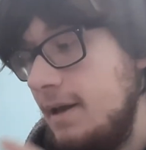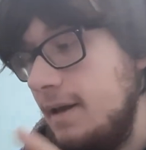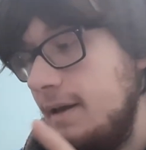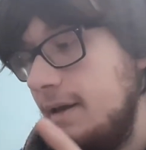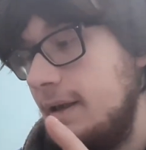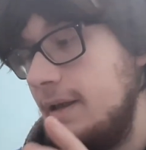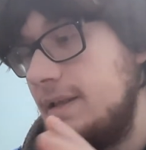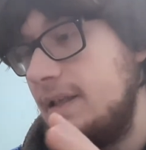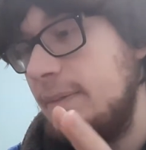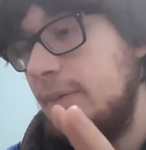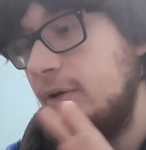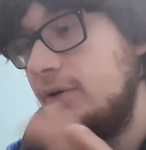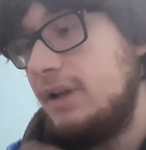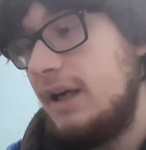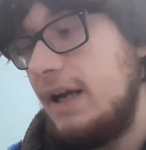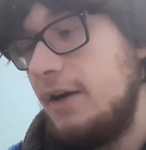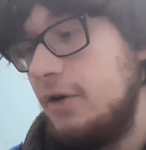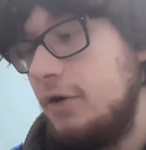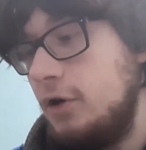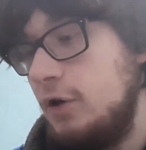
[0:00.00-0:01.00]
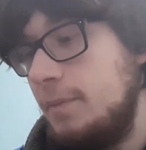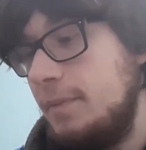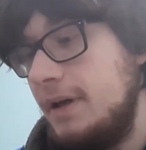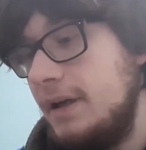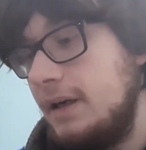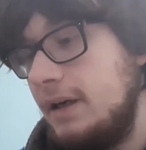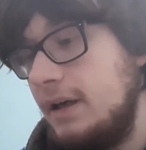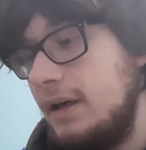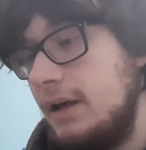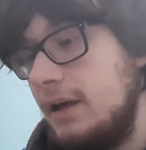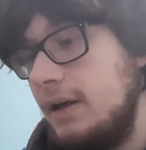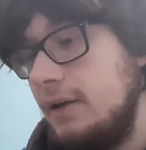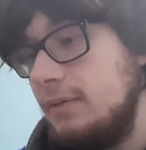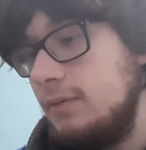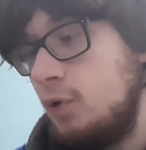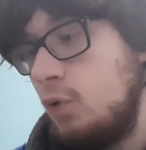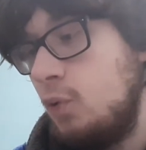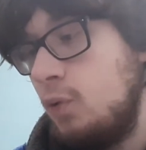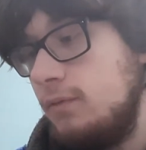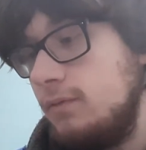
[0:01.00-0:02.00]
che si protraggono per
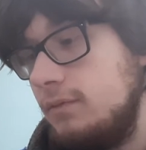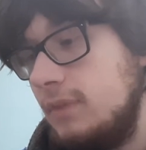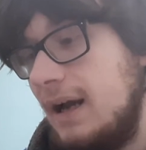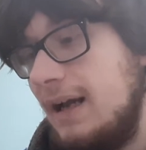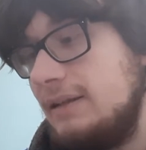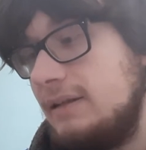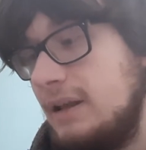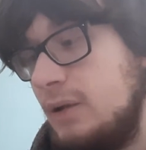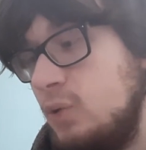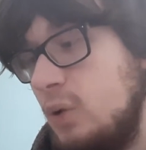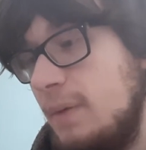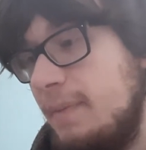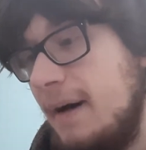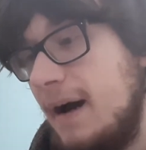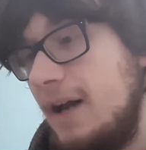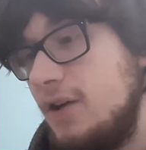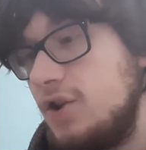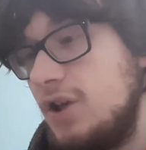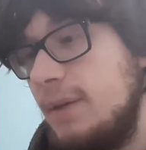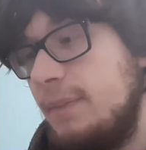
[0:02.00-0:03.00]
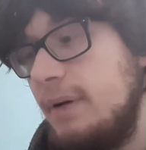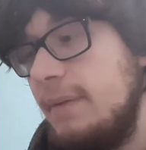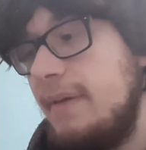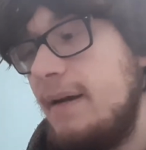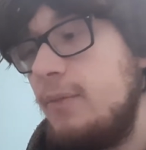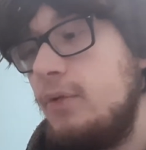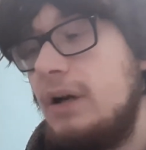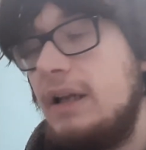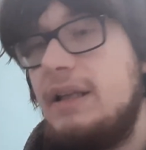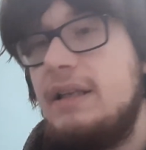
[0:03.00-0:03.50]
eh, altre due pagine. Poi abbiamo una